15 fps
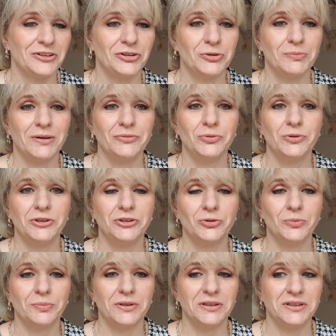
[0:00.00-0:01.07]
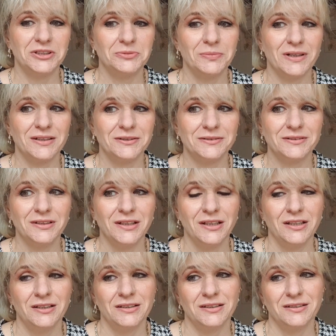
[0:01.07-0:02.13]
nochmal würde ich die OP nicht machen
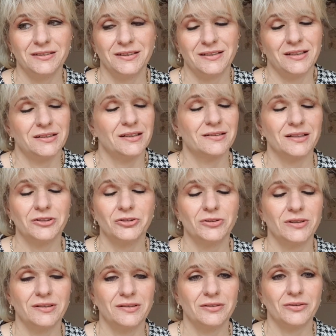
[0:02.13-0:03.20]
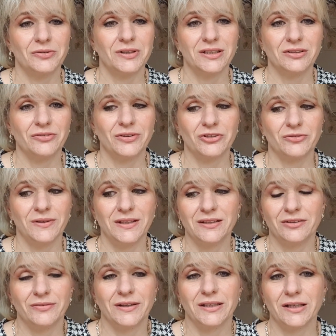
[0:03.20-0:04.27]
es hätte ja sein können, dass es auch ganz verschwindet.
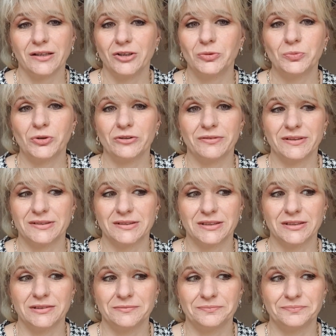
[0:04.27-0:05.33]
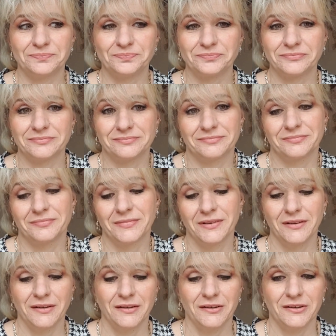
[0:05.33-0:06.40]
Es war ja kaum noch was drin.
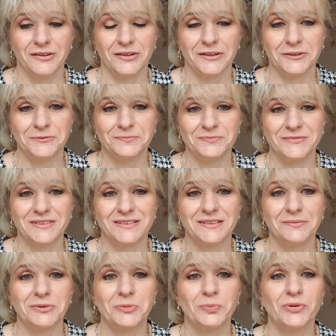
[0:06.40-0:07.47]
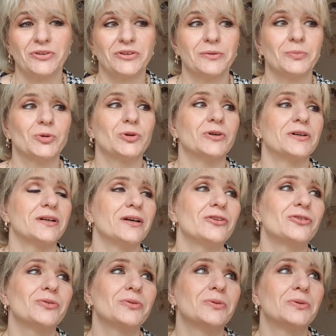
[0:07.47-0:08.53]
Ja, das habe ich ein bisschen bereut.
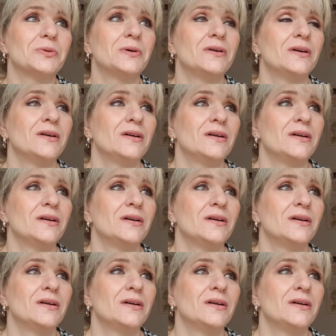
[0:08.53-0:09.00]
Also,